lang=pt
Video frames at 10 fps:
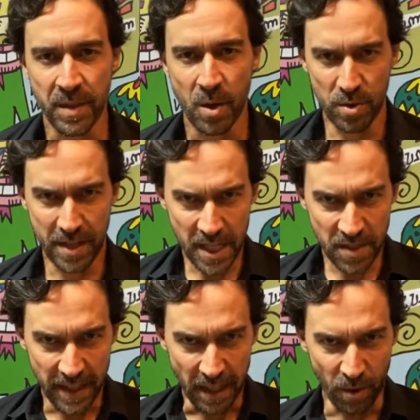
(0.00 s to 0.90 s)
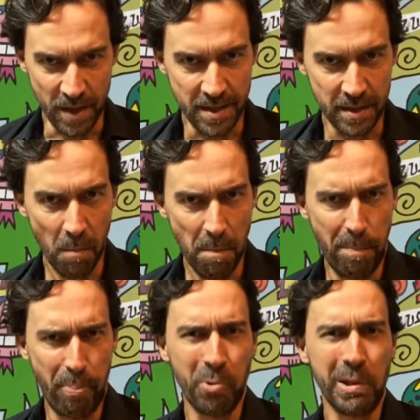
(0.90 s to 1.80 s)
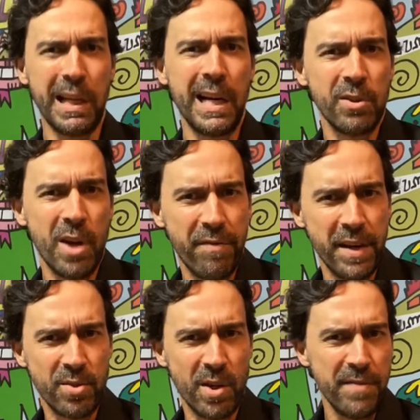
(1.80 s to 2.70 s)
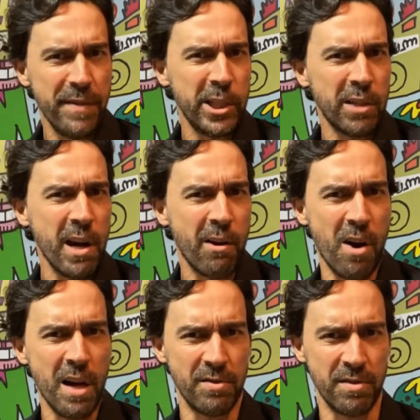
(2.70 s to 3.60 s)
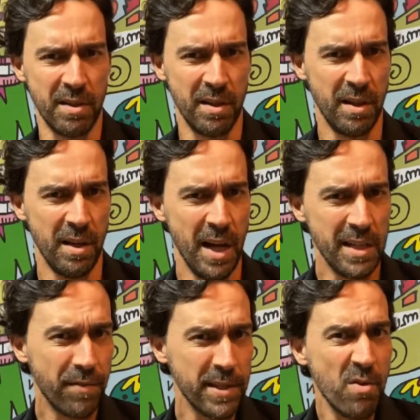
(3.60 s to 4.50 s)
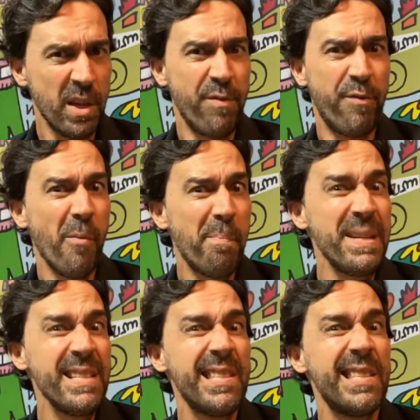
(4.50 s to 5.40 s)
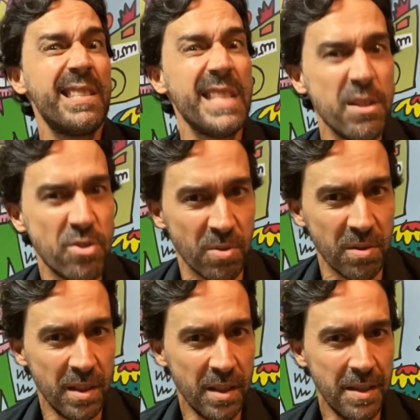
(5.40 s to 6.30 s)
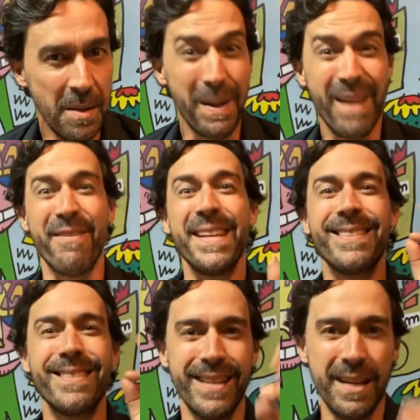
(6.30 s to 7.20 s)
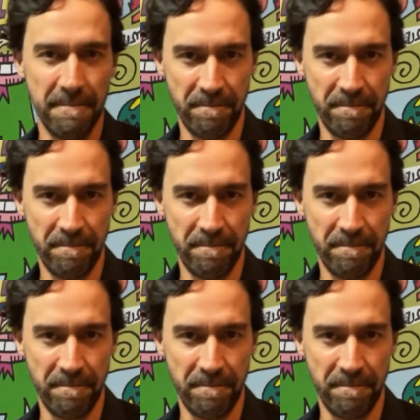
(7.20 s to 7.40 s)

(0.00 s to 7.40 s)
Os grandes vendedores estão pulando refeições e fechando negócios. Eles estão fazendo o que for preciso para vencer.